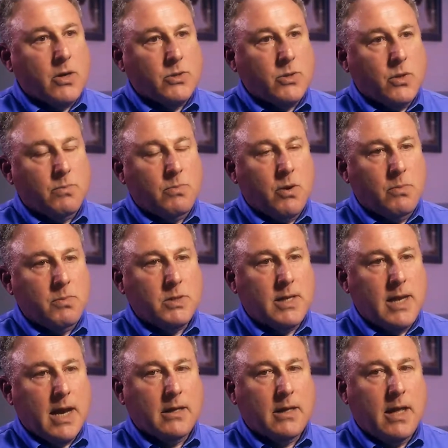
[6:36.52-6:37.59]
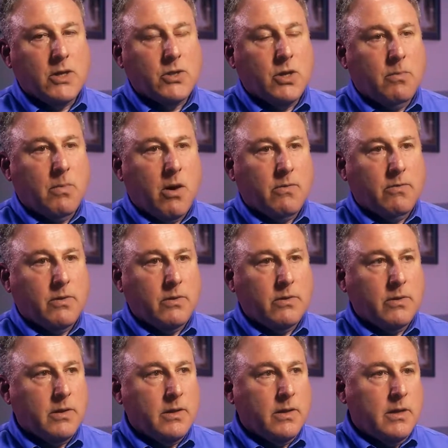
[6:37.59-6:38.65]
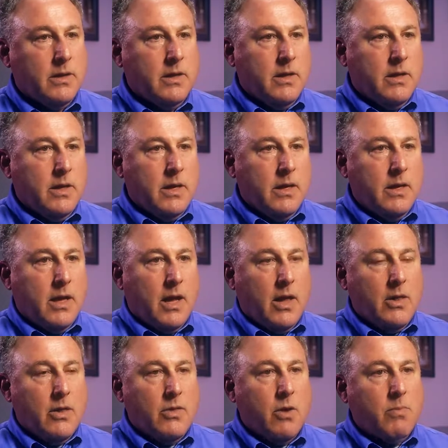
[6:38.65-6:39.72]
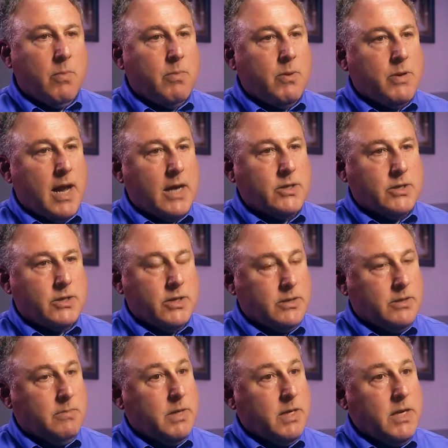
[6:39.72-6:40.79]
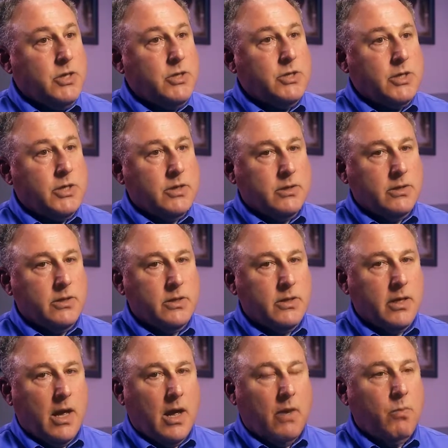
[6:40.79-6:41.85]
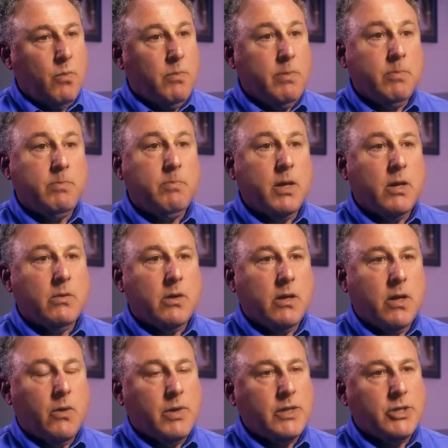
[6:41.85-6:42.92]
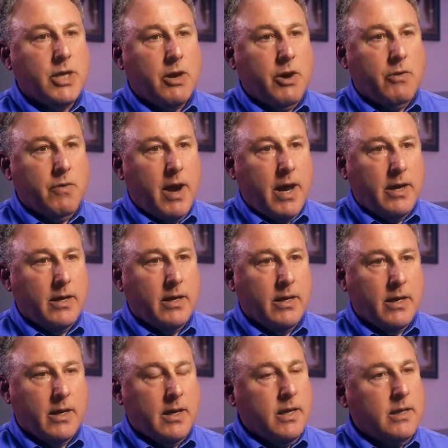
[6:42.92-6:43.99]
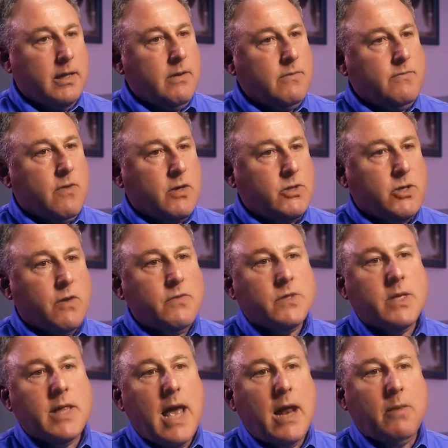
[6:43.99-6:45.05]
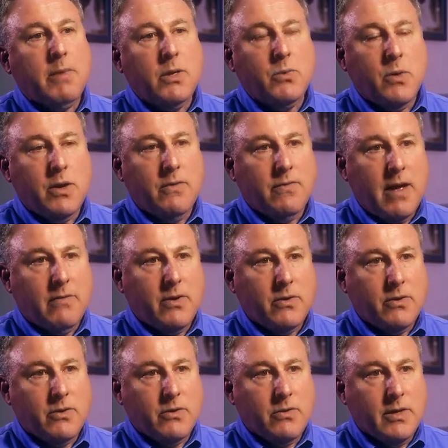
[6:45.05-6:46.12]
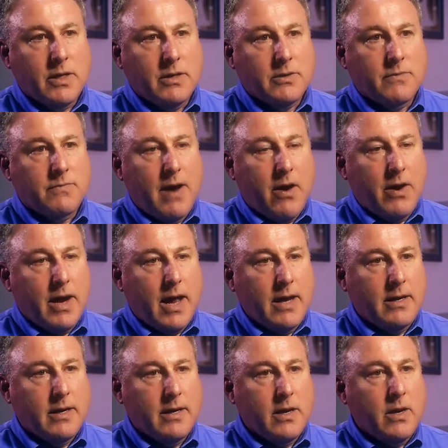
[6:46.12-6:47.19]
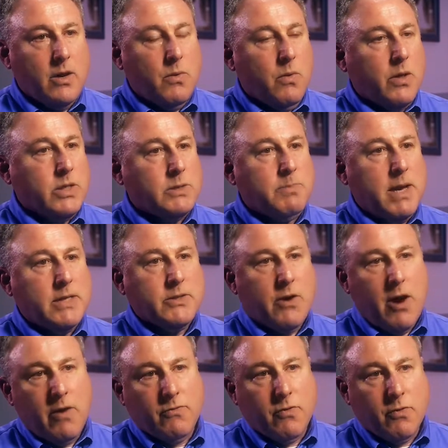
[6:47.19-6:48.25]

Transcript: Энди Дризман, менеджер проекта. Солнечный зонд Паркер — это технологическое чудо. Тепловая защита, тепловой экран будет светиться вишневым цветом. Температура наружной